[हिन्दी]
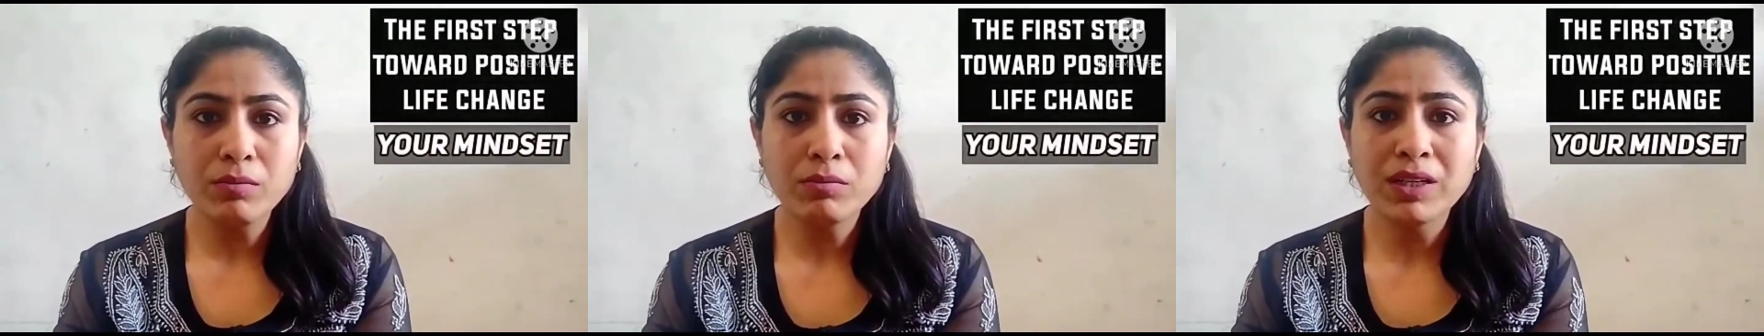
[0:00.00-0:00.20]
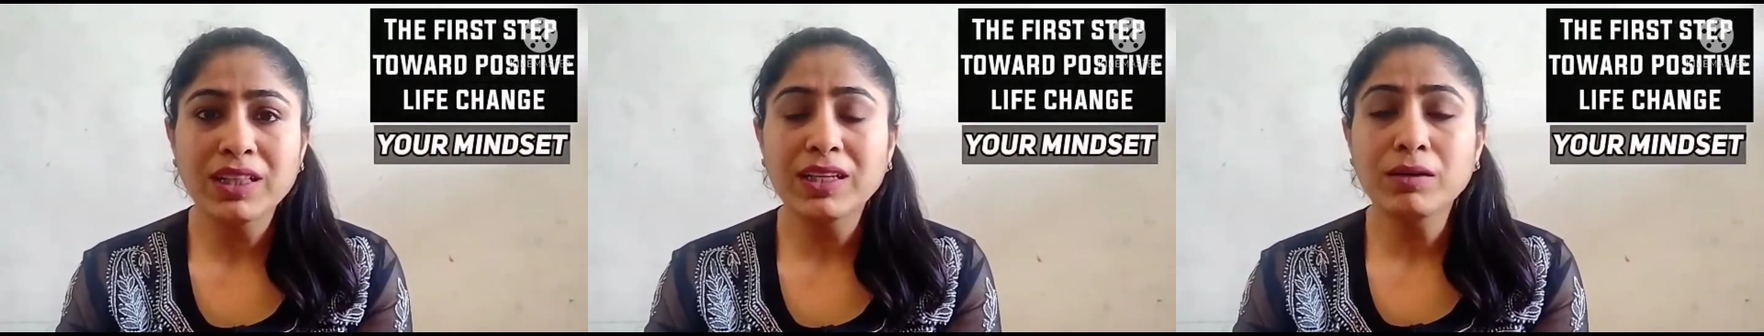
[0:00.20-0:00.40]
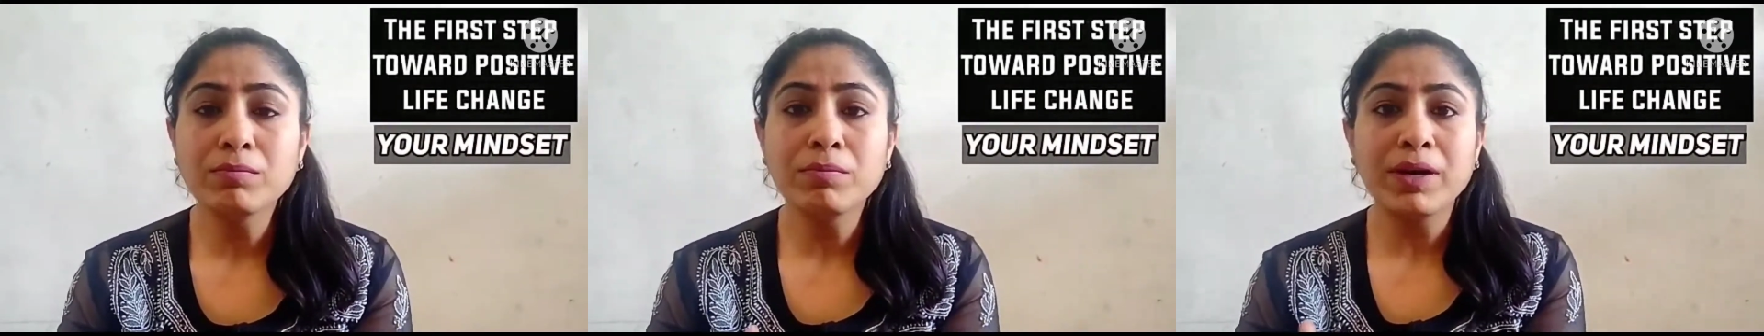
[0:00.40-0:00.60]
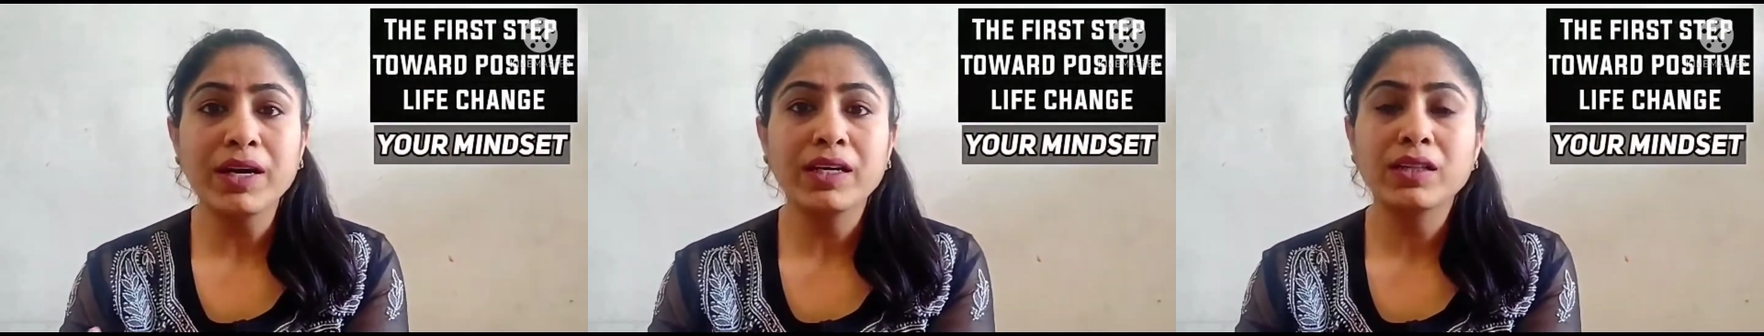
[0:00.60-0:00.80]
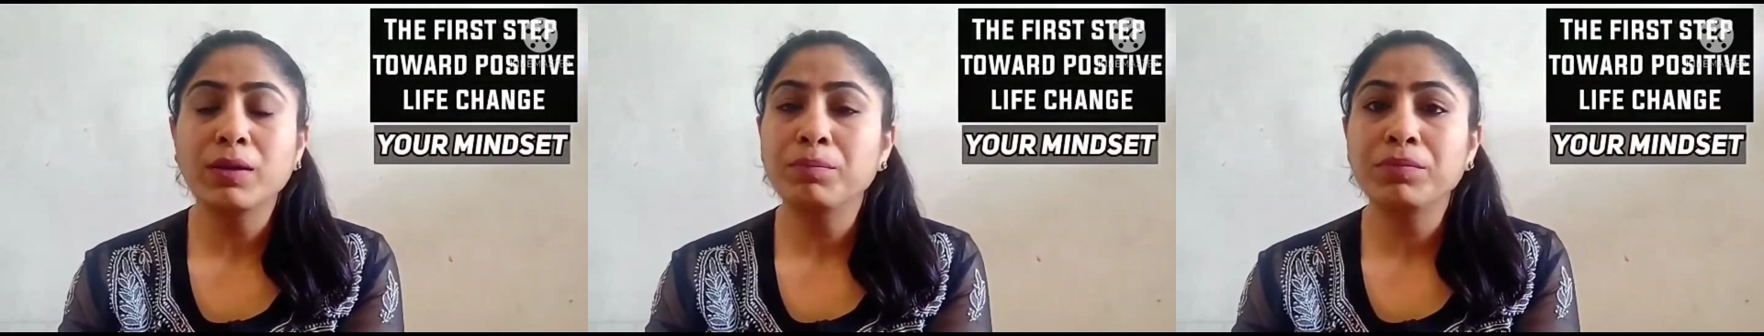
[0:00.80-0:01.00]
मतलब
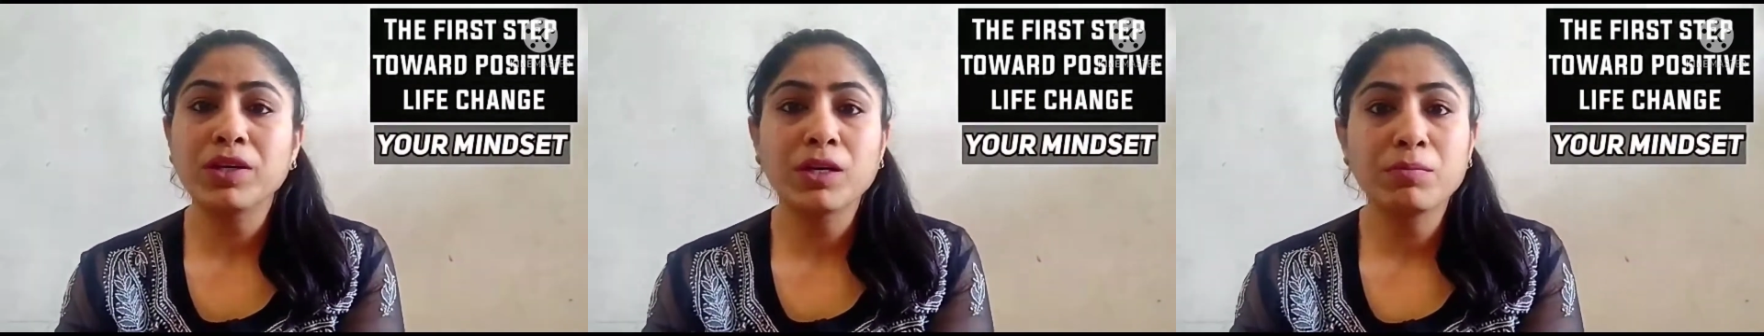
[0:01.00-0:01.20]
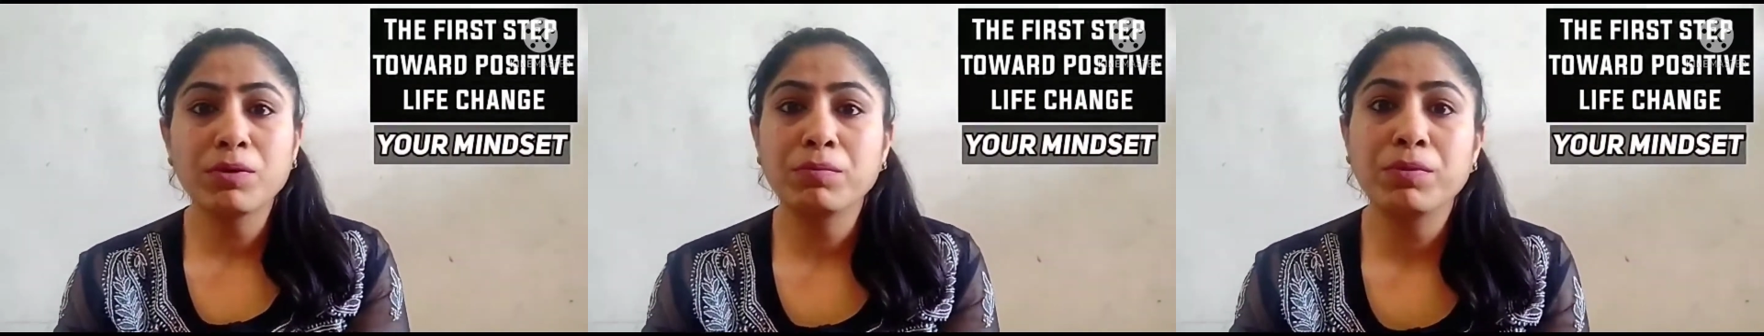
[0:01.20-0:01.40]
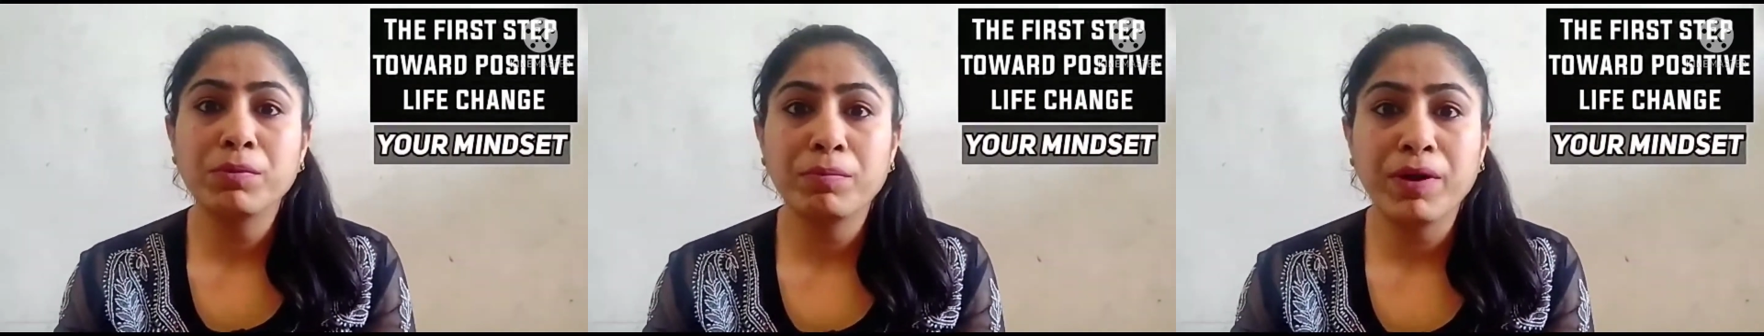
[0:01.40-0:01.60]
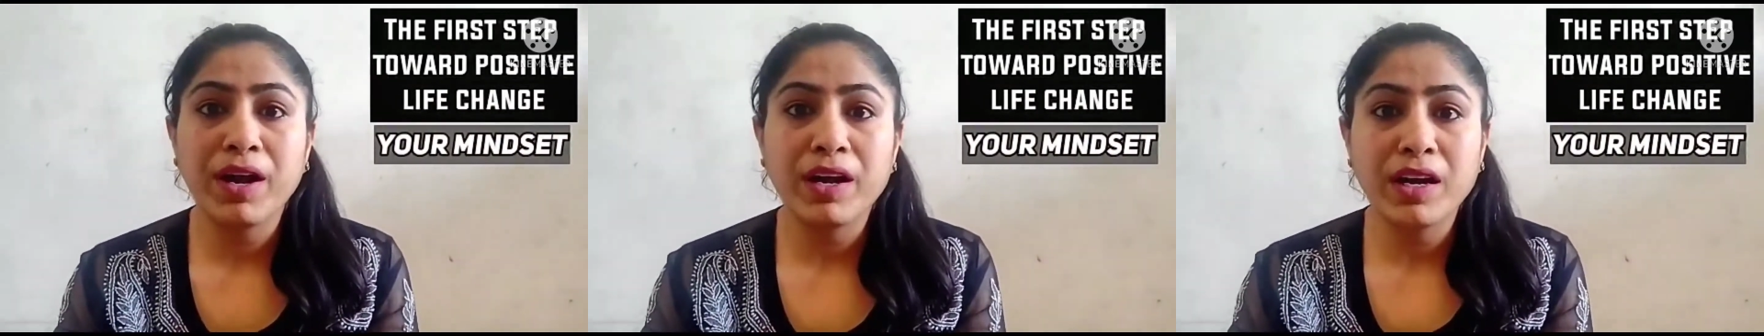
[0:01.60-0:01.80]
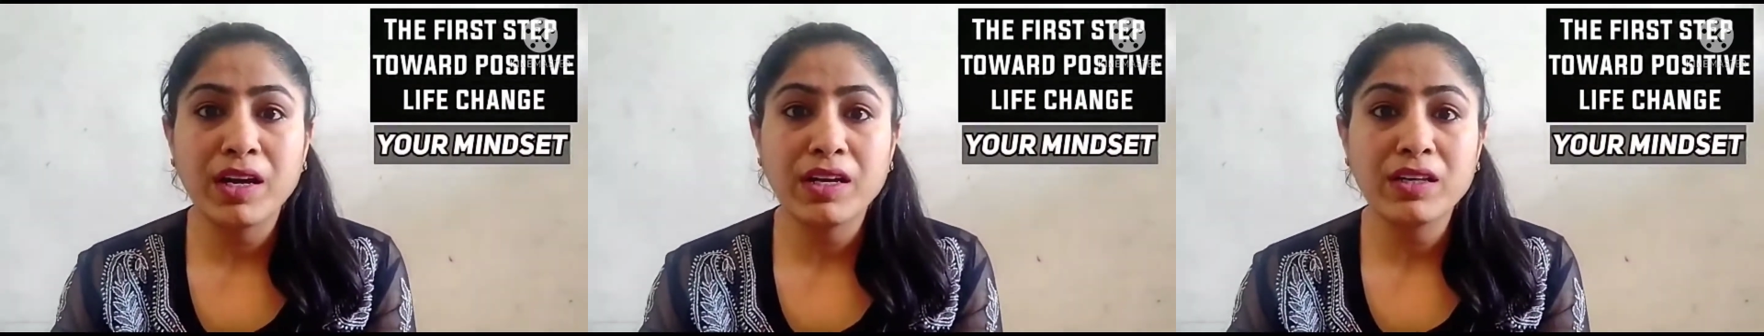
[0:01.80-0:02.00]
मैं तब तक भी
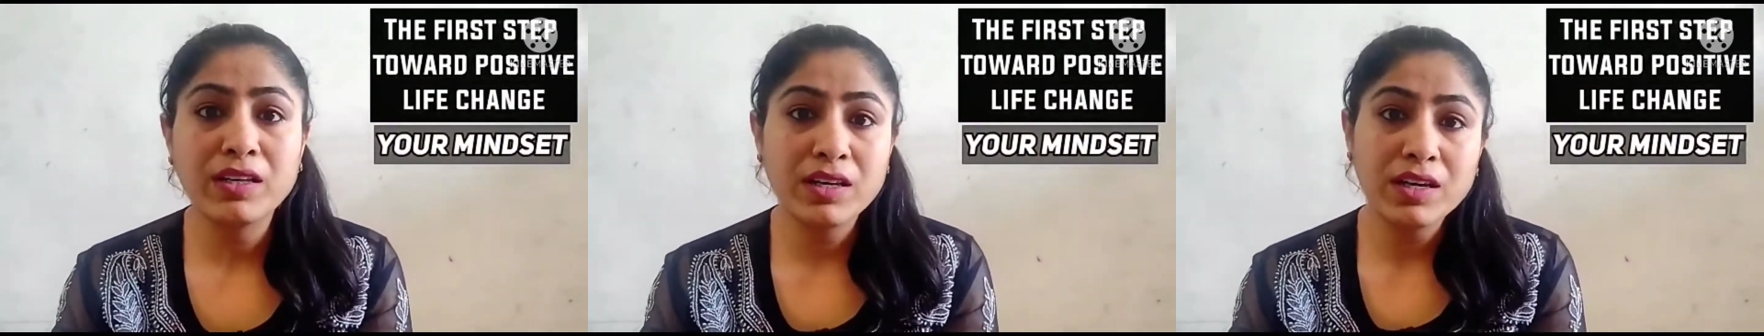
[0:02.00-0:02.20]
प्रिपेयर नहीं